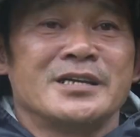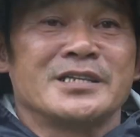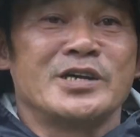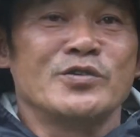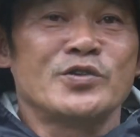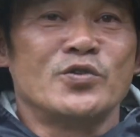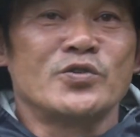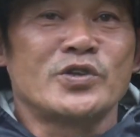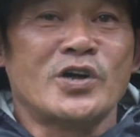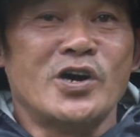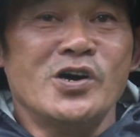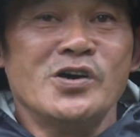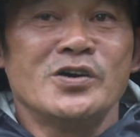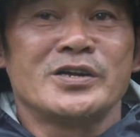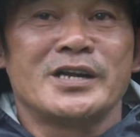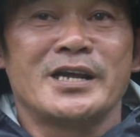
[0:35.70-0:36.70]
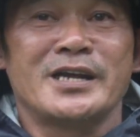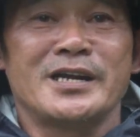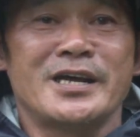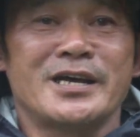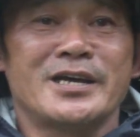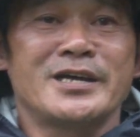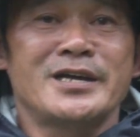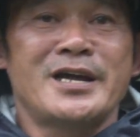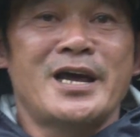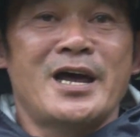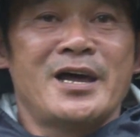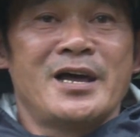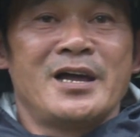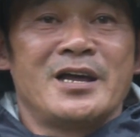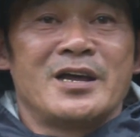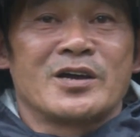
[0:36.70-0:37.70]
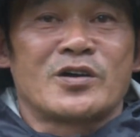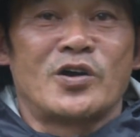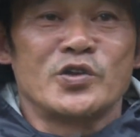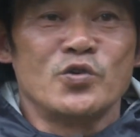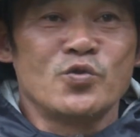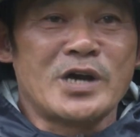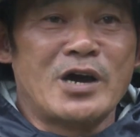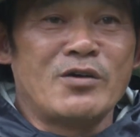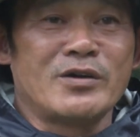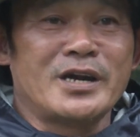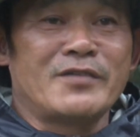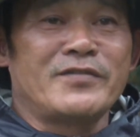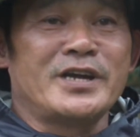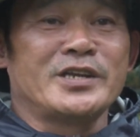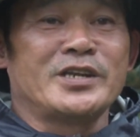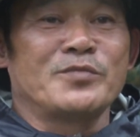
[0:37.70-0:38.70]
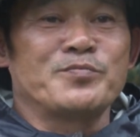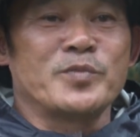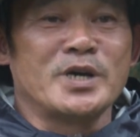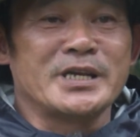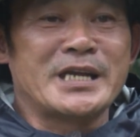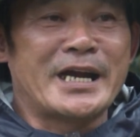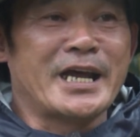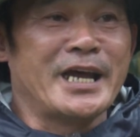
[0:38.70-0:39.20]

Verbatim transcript: tiêu thụ cho là, là có nhu cầu là về giúp đỡ gia